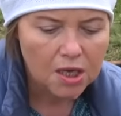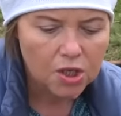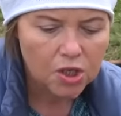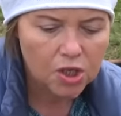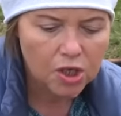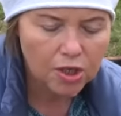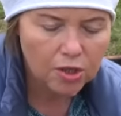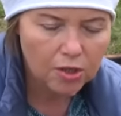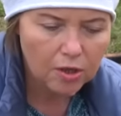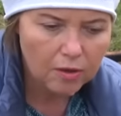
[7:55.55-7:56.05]

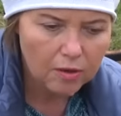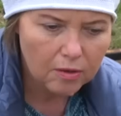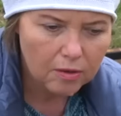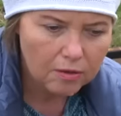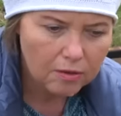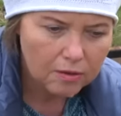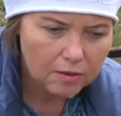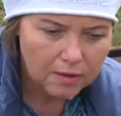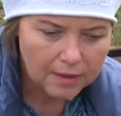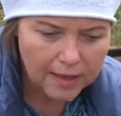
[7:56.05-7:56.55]
Czy to
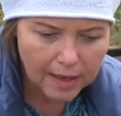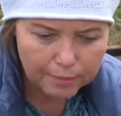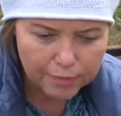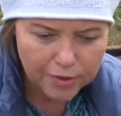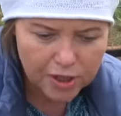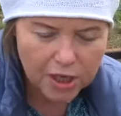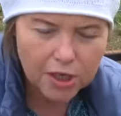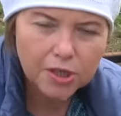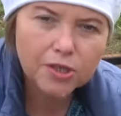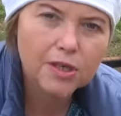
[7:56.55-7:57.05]
na
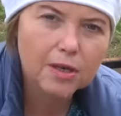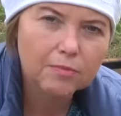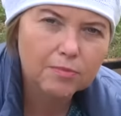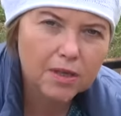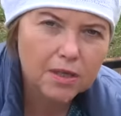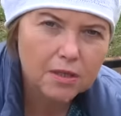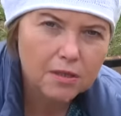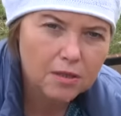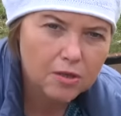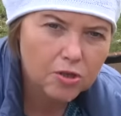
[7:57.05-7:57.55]
przejścia
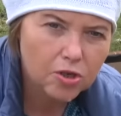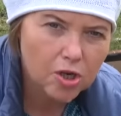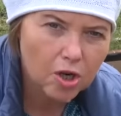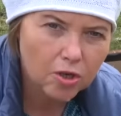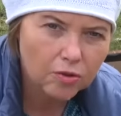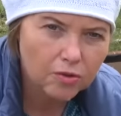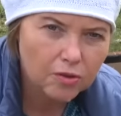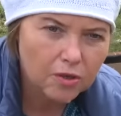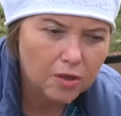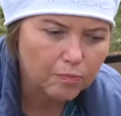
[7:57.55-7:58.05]
między
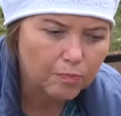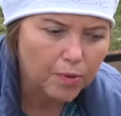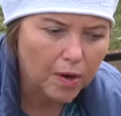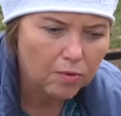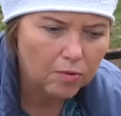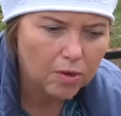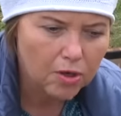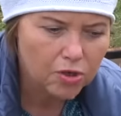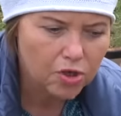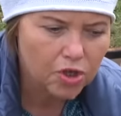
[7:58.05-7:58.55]
grządki
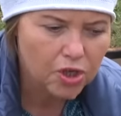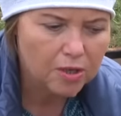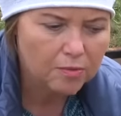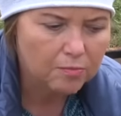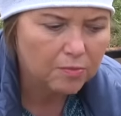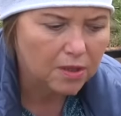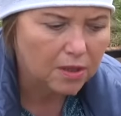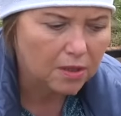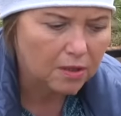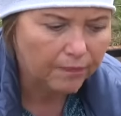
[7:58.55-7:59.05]

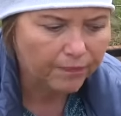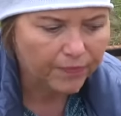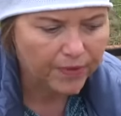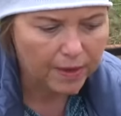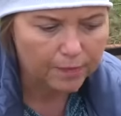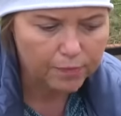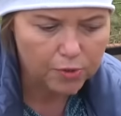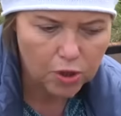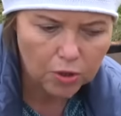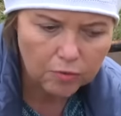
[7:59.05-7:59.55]
położymy
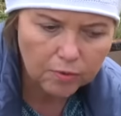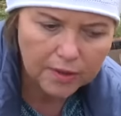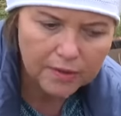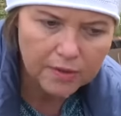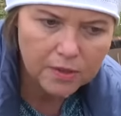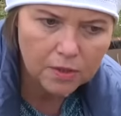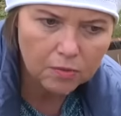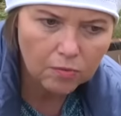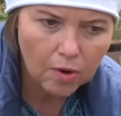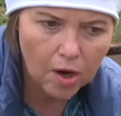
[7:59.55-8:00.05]
na
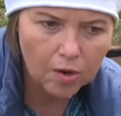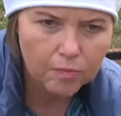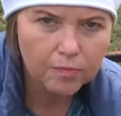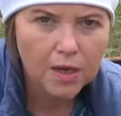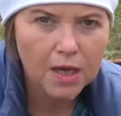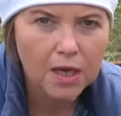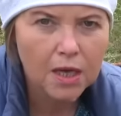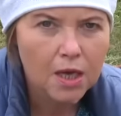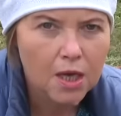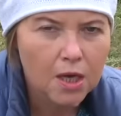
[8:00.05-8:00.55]
przykład
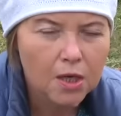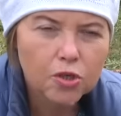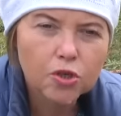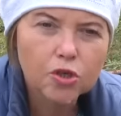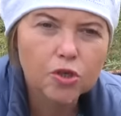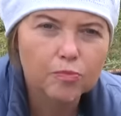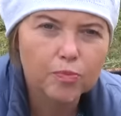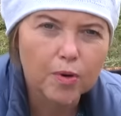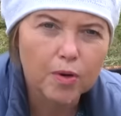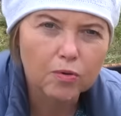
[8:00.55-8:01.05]
słomę,
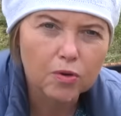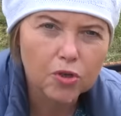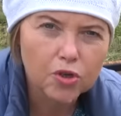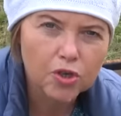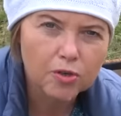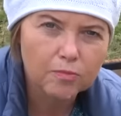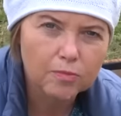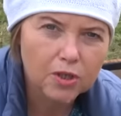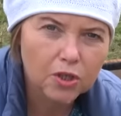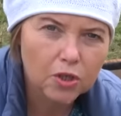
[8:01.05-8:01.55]
czy
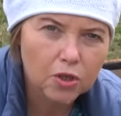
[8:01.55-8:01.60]
położymy